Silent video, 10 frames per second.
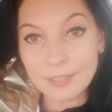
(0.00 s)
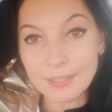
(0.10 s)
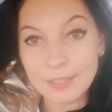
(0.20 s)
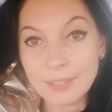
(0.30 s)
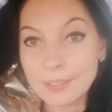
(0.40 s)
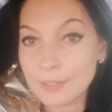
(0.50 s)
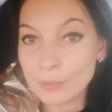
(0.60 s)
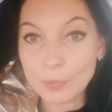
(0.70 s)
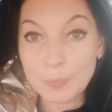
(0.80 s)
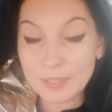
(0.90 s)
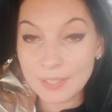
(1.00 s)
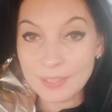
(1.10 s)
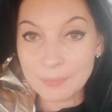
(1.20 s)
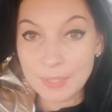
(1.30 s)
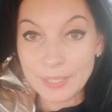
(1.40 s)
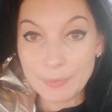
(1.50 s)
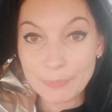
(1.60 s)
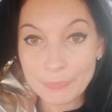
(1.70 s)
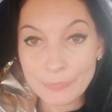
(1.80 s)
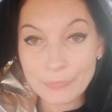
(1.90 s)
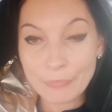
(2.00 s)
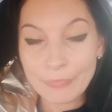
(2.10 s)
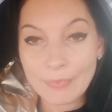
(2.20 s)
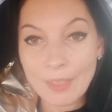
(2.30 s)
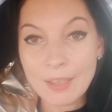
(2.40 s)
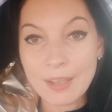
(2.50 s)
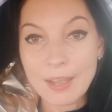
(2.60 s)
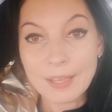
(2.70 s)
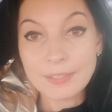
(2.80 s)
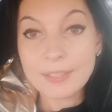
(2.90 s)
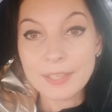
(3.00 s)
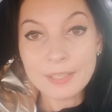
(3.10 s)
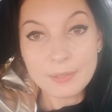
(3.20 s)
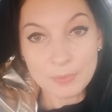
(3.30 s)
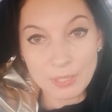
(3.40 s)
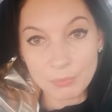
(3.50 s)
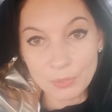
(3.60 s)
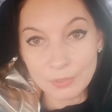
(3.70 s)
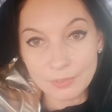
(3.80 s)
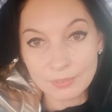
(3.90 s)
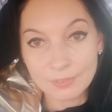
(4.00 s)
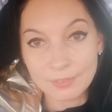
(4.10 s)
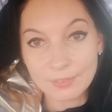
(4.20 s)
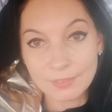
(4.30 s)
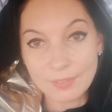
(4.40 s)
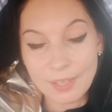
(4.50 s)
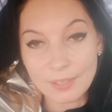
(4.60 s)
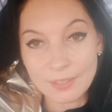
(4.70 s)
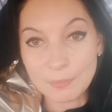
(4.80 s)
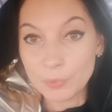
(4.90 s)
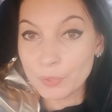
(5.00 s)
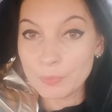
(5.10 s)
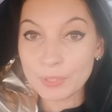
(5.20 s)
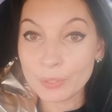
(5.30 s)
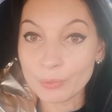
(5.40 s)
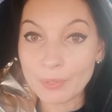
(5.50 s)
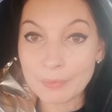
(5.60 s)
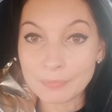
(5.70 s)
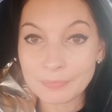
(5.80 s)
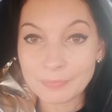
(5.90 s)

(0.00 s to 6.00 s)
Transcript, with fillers: и не стой позади меня, а иди рядом со мной и будь мне другом».